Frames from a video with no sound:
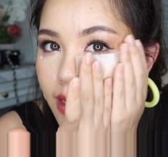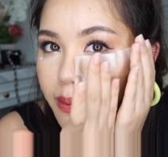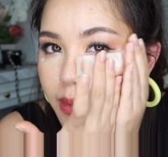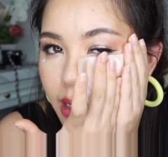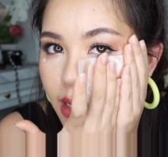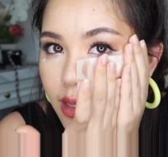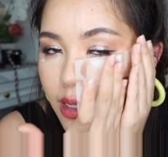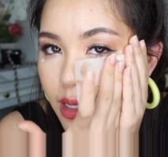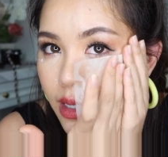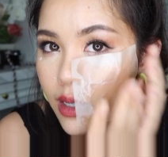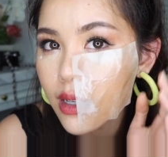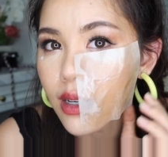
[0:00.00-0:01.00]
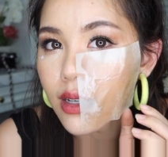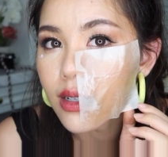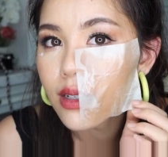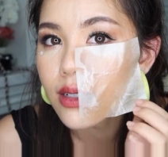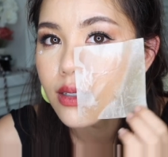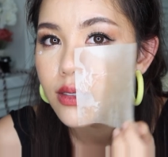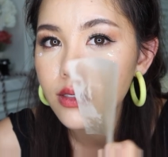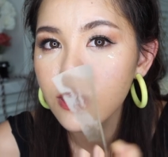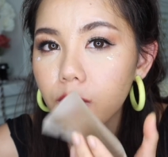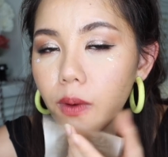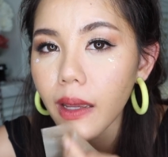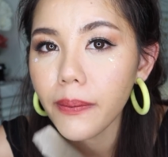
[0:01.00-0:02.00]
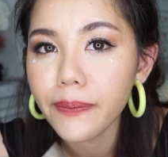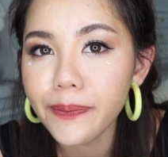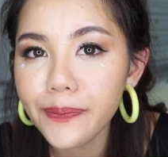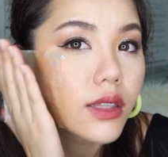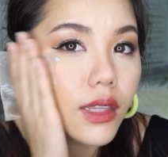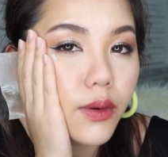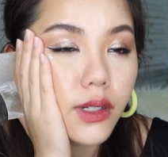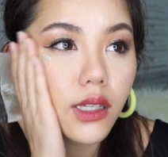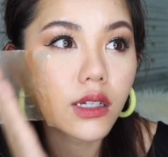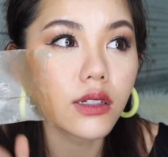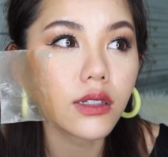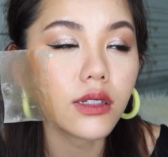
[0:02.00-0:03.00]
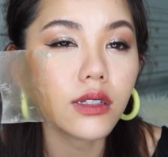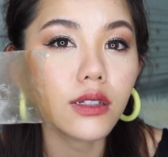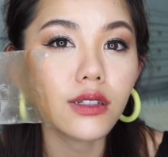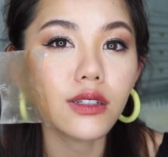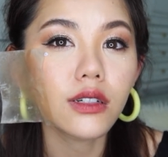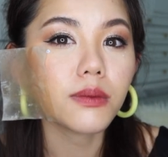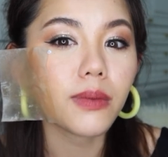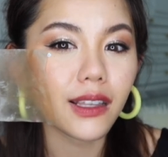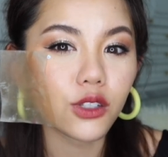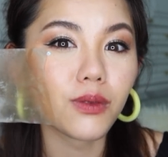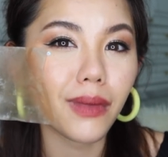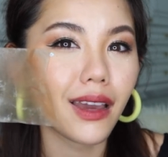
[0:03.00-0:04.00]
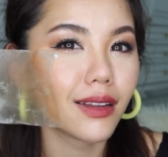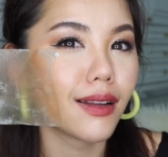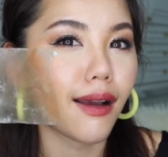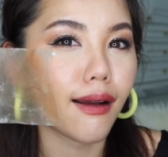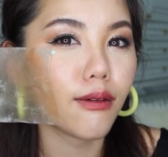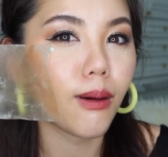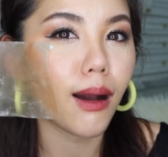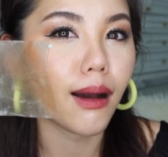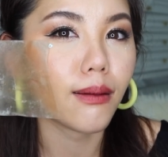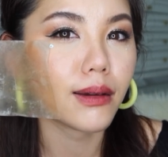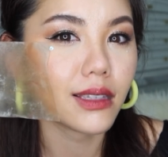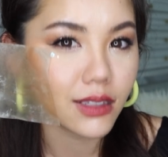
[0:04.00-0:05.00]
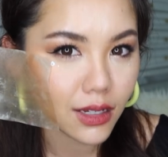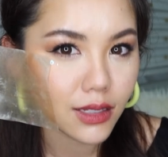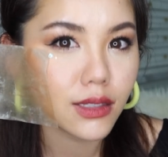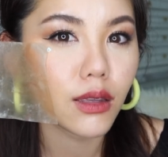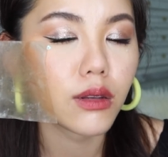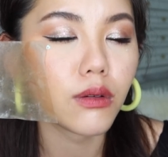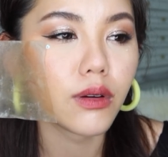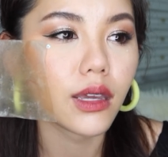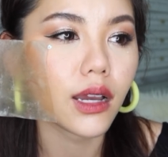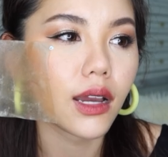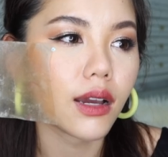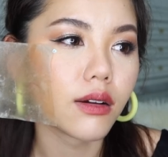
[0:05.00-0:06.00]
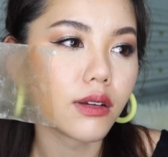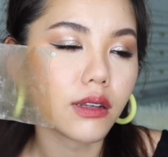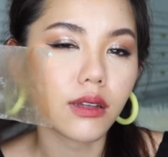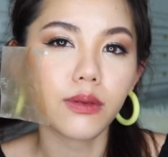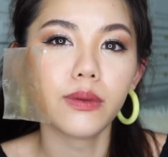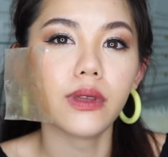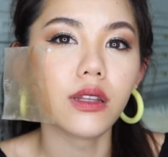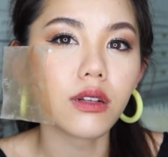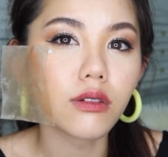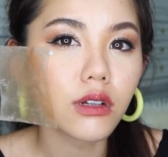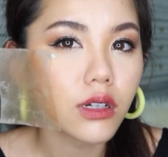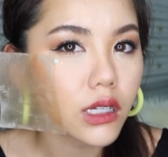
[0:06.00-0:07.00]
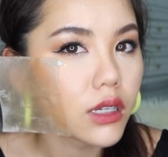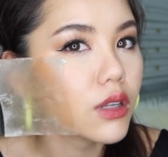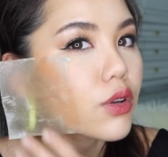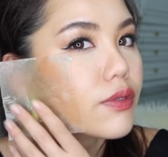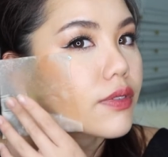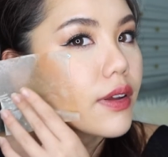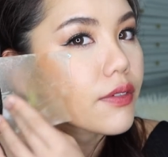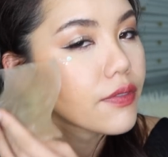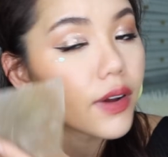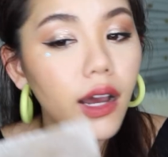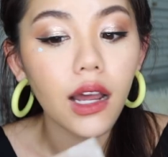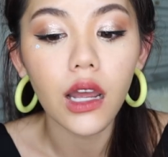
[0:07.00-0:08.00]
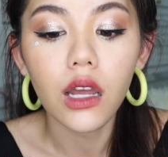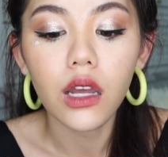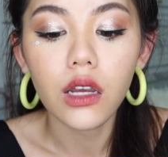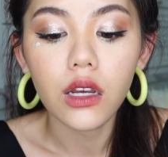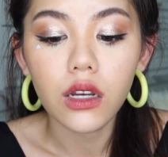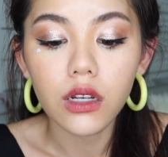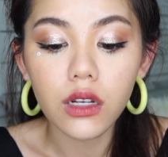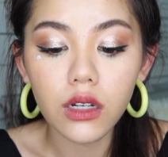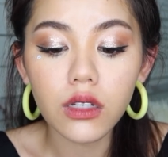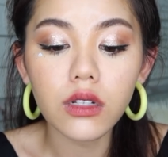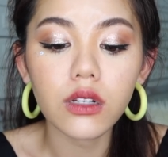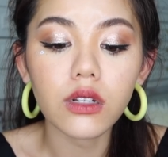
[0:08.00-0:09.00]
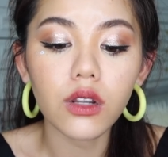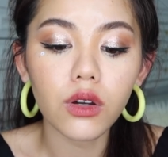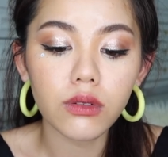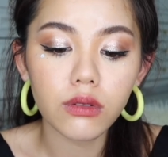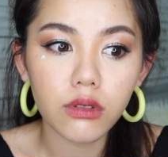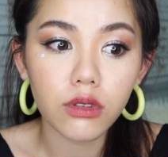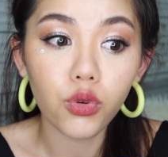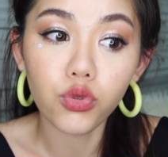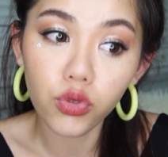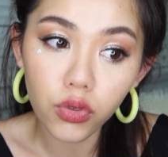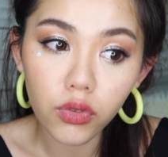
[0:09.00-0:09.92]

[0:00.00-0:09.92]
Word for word: น้ำมันเลยค่ะชวบแต่วันนี้คือผจญภัยหนักกว่า วันที่ใช้ชิสเตอร์โดอีกค่ะ วันนี้คือพีต้องขึ้นรถไฟฟ้าขึ้นรถตุ๊ก